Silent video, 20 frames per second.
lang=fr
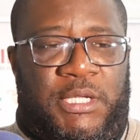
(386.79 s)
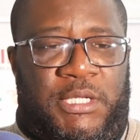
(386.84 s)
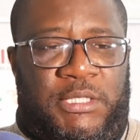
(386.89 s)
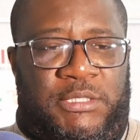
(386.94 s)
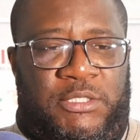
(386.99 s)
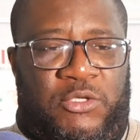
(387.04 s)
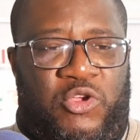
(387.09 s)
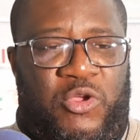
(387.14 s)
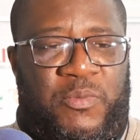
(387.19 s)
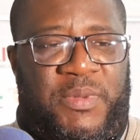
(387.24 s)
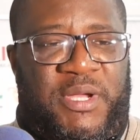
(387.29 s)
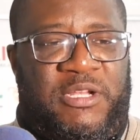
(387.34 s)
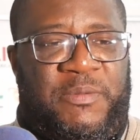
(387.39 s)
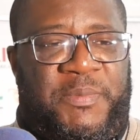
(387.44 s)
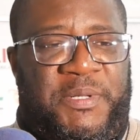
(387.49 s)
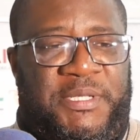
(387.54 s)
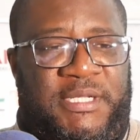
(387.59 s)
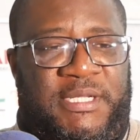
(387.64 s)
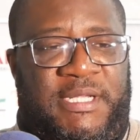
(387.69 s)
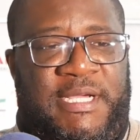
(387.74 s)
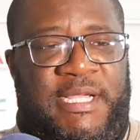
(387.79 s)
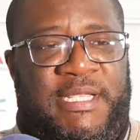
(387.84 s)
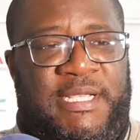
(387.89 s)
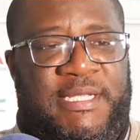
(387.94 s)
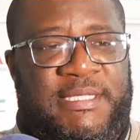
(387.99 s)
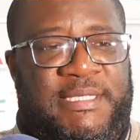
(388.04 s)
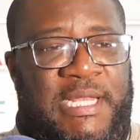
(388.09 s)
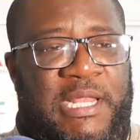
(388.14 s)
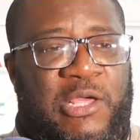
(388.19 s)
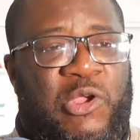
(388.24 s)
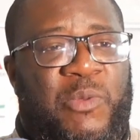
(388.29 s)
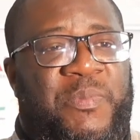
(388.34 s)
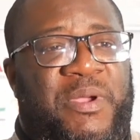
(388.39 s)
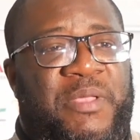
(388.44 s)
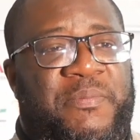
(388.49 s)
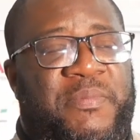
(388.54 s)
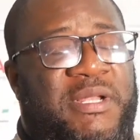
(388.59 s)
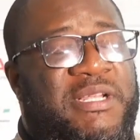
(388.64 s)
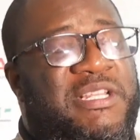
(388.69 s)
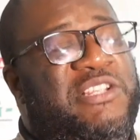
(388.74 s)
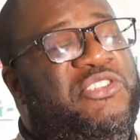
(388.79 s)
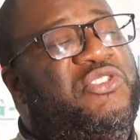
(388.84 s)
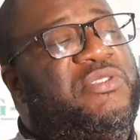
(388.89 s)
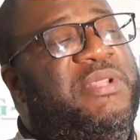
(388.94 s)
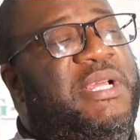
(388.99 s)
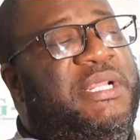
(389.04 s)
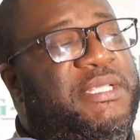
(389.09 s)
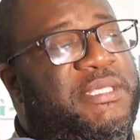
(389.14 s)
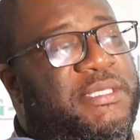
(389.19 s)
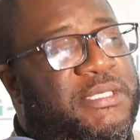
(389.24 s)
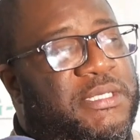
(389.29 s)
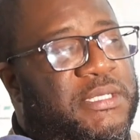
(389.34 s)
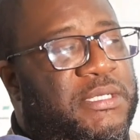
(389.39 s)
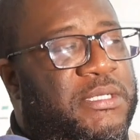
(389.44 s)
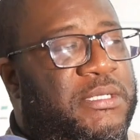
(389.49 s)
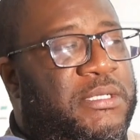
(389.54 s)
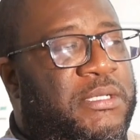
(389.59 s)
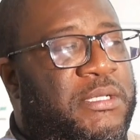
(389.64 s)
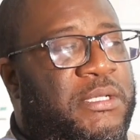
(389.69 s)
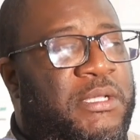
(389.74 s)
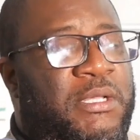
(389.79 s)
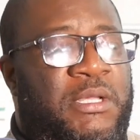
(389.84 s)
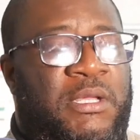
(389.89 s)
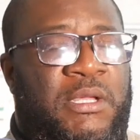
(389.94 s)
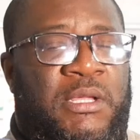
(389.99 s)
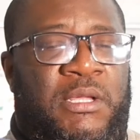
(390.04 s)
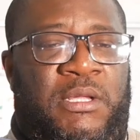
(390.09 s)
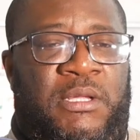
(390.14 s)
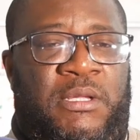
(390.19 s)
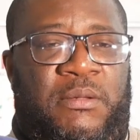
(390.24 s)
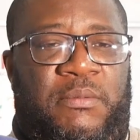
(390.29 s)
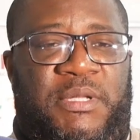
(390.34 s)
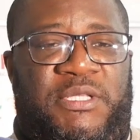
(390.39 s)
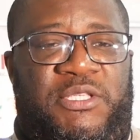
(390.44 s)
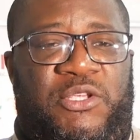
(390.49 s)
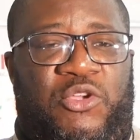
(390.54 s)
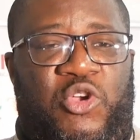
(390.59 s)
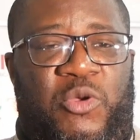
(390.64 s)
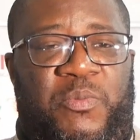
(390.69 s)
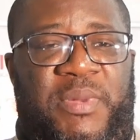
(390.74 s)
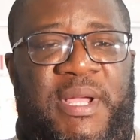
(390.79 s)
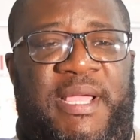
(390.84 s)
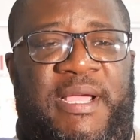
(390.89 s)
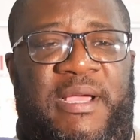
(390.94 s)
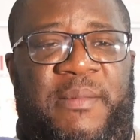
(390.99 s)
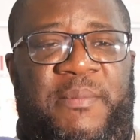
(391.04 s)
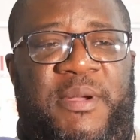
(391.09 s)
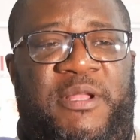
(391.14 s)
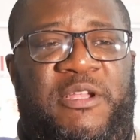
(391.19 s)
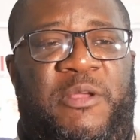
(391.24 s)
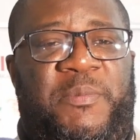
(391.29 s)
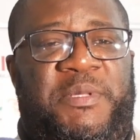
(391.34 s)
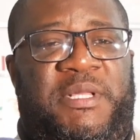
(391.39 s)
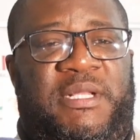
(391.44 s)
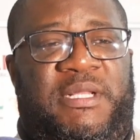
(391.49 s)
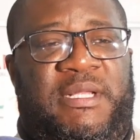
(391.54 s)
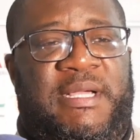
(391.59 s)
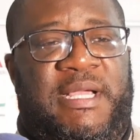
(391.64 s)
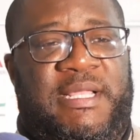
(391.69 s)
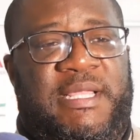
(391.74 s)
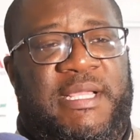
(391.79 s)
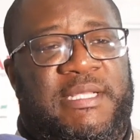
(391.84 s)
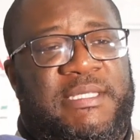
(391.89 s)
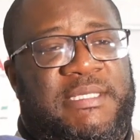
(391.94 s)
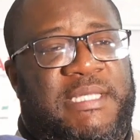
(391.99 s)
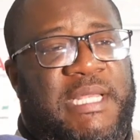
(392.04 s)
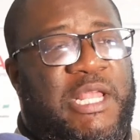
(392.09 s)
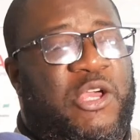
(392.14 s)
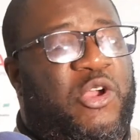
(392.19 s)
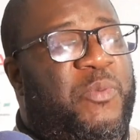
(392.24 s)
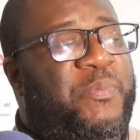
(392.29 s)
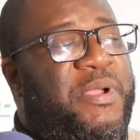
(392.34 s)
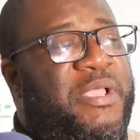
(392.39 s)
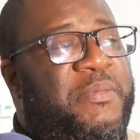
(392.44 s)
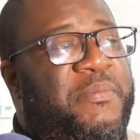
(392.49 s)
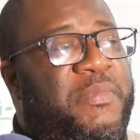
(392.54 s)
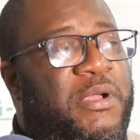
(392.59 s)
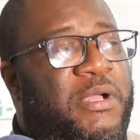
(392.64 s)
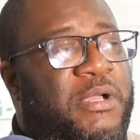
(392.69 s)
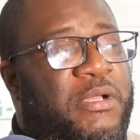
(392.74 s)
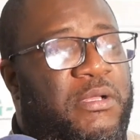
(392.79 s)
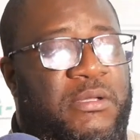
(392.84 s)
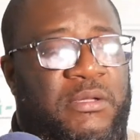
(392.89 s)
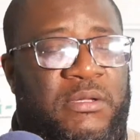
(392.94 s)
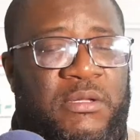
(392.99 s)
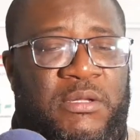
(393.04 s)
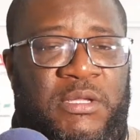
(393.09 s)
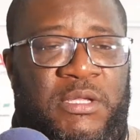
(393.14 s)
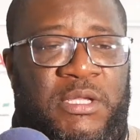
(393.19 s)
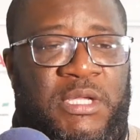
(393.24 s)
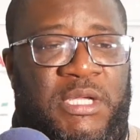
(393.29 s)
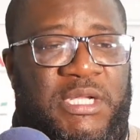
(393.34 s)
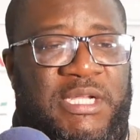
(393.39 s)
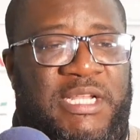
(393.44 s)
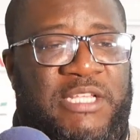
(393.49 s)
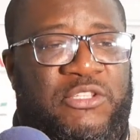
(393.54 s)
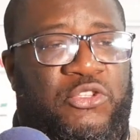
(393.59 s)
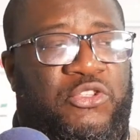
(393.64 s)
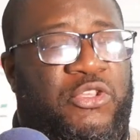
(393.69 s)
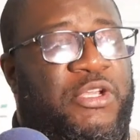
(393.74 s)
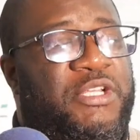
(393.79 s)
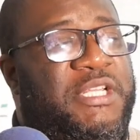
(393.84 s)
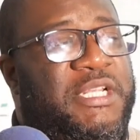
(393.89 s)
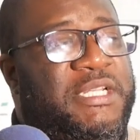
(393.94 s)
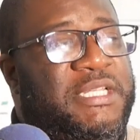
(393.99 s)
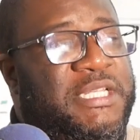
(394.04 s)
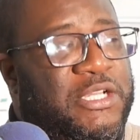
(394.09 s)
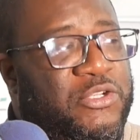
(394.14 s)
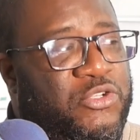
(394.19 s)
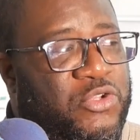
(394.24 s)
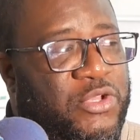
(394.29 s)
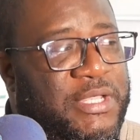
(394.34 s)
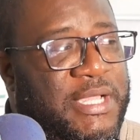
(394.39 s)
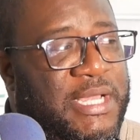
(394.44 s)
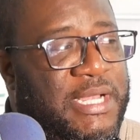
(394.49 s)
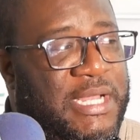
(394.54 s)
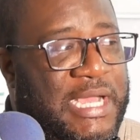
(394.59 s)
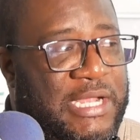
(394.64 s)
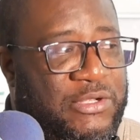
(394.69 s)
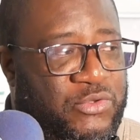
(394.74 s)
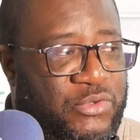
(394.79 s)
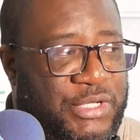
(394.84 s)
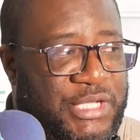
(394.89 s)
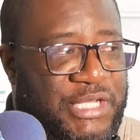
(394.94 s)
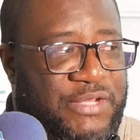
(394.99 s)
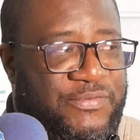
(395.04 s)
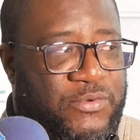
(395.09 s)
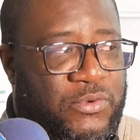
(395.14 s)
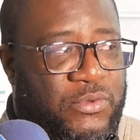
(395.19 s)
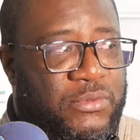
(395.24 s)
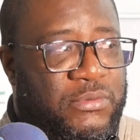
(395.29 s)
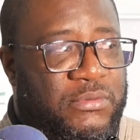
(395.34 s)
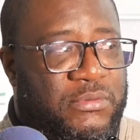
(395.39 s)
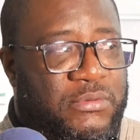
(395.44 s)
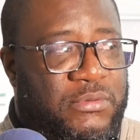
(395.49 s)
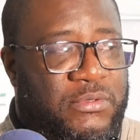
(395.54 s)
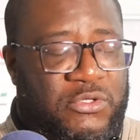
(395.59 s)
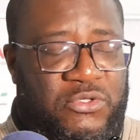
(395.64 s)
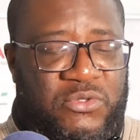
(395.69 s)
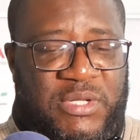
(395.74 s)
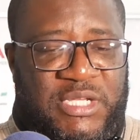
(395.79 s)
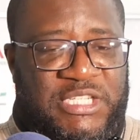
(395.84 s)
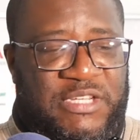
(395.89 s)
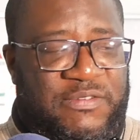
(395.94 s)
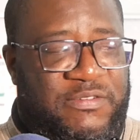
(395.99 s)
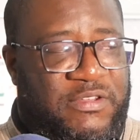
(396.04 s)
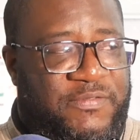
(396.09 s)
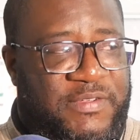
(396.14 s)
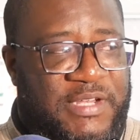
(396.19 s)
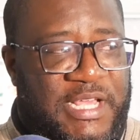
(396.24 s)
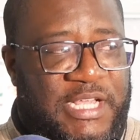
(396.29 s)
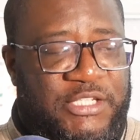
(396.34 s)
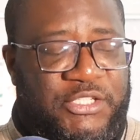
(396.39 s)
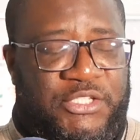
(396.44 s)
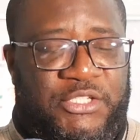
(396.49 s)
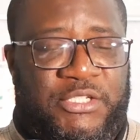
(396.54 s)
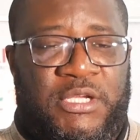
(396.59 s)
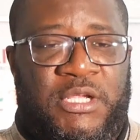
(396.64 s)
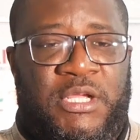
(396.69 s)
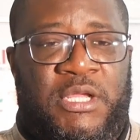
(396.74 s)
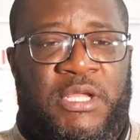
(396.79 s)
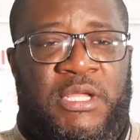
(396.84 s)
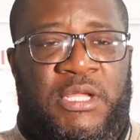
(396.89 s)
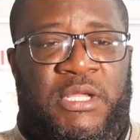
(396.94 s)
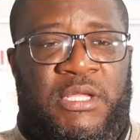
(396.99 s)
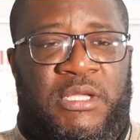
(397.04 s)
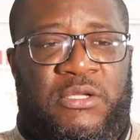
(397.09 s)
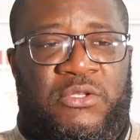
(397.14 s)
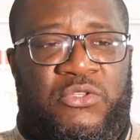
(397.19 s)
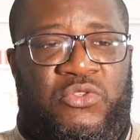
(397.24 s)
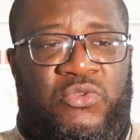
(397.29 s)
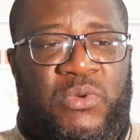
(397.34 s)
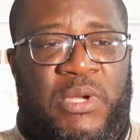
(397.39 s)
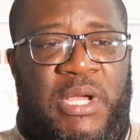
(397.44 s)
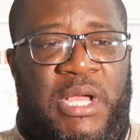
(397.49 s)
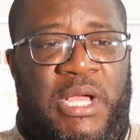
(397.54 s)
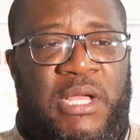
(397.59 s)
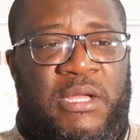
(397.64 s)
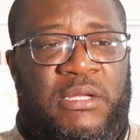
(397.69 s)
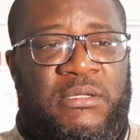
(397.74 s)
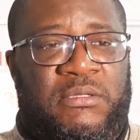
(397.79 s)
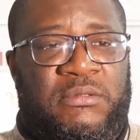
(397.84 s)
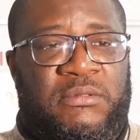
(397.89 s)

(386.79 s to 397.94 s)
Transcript: Ce combat ne peut être gagné sans l'accompagnement des journalistes. Mais ce combat également ne peut être gagné sans l'accompagnement des autorités territoriales à tous les niveaux, que ce soit chef de village, que ce soit